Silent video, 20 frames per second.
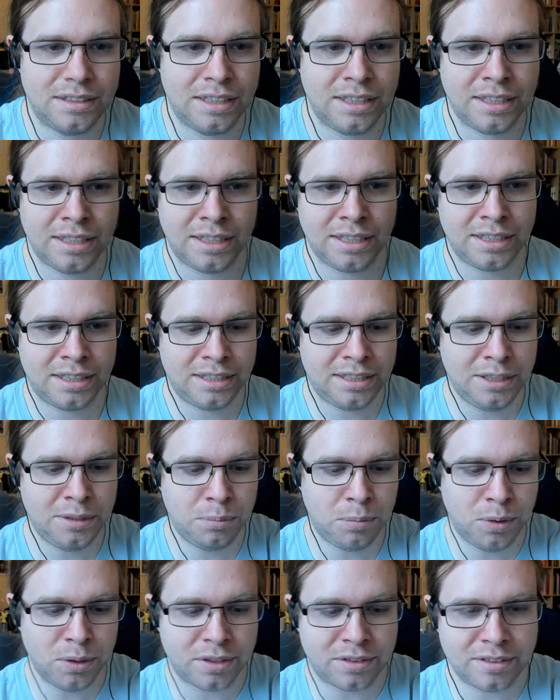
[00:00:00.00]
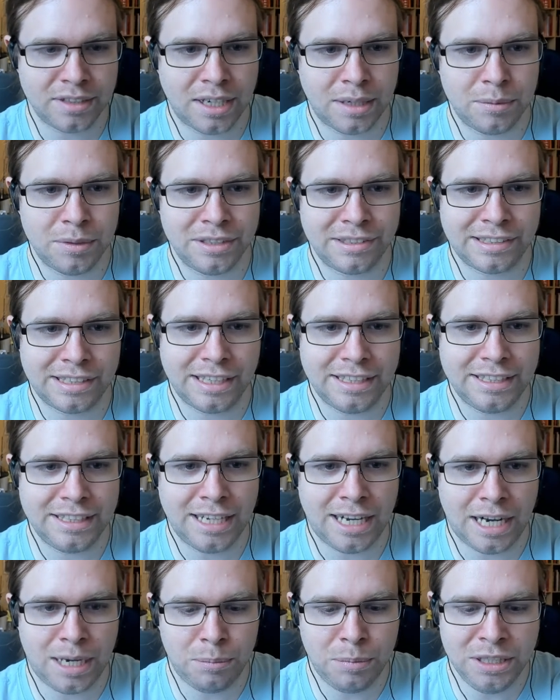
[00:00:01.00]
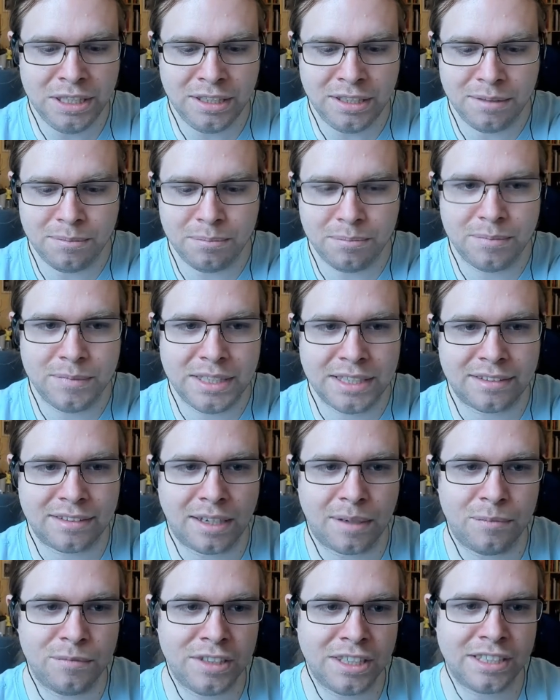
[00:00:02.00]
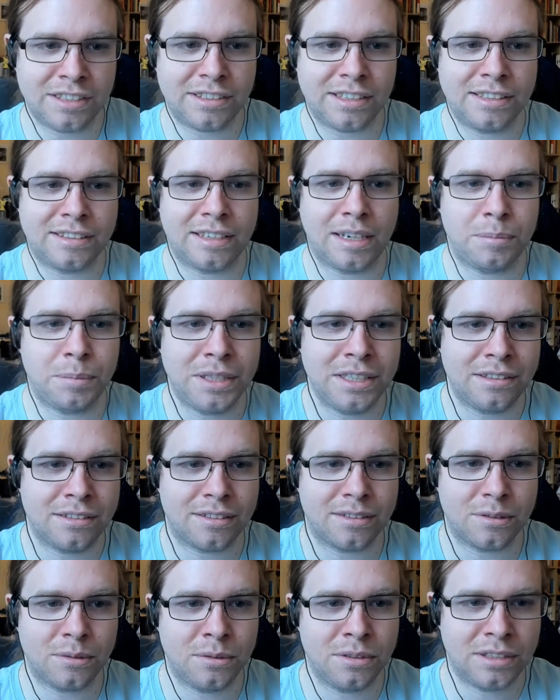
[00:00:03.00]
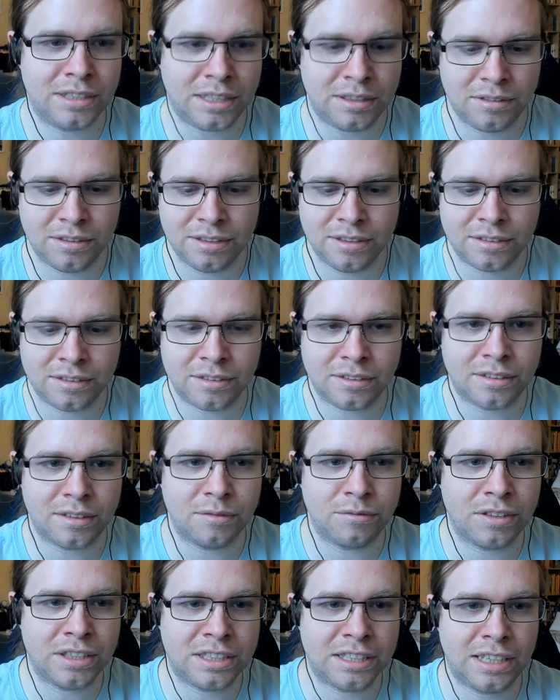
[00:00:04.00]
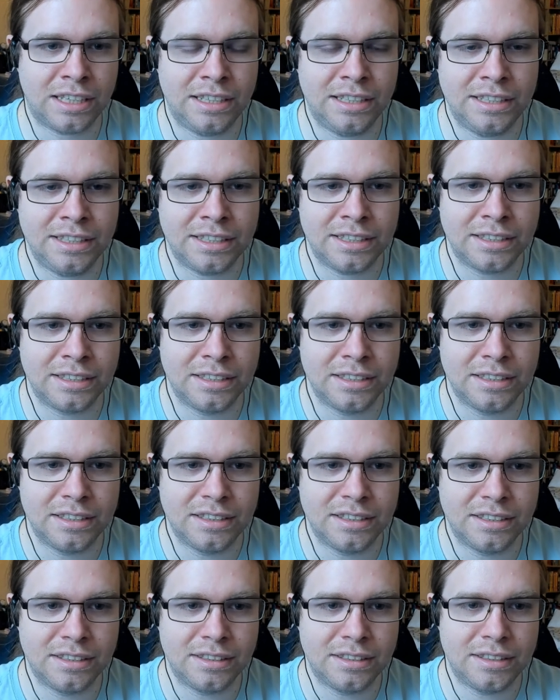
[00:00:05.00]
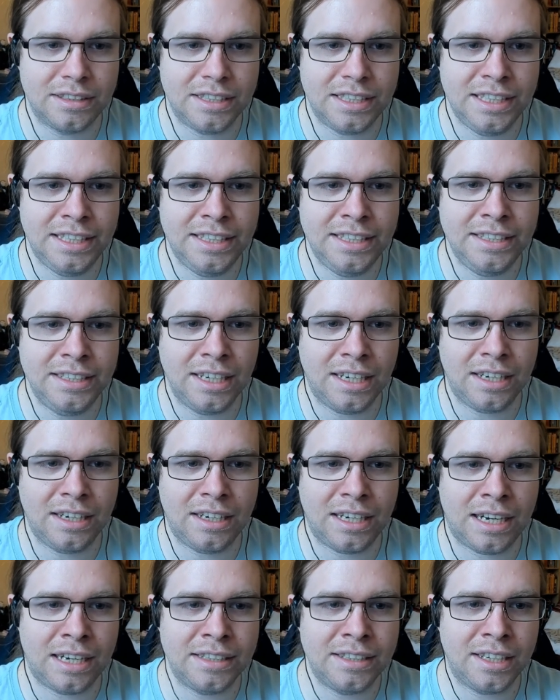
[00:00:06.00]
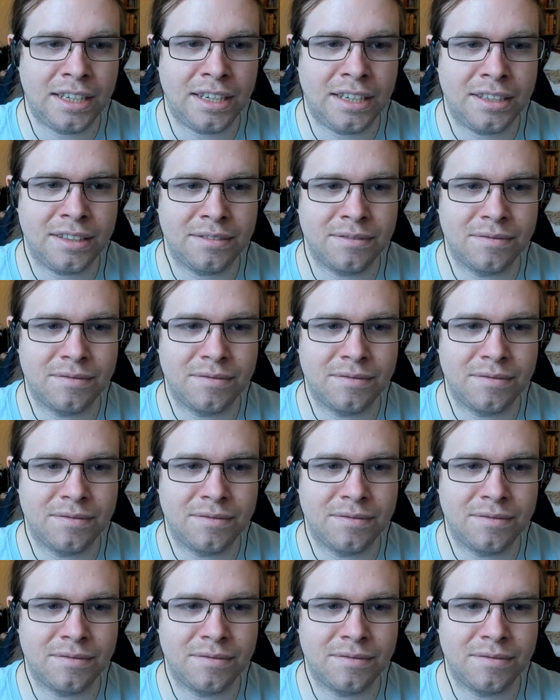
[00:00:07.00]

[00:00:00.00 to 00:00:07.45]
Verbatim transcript: Äh, die Geburtsnarbe ist der Nabel. Jetzt haben wir es, jetzt hab es. Und dann ist es wahrscheinlich Ina, Anna.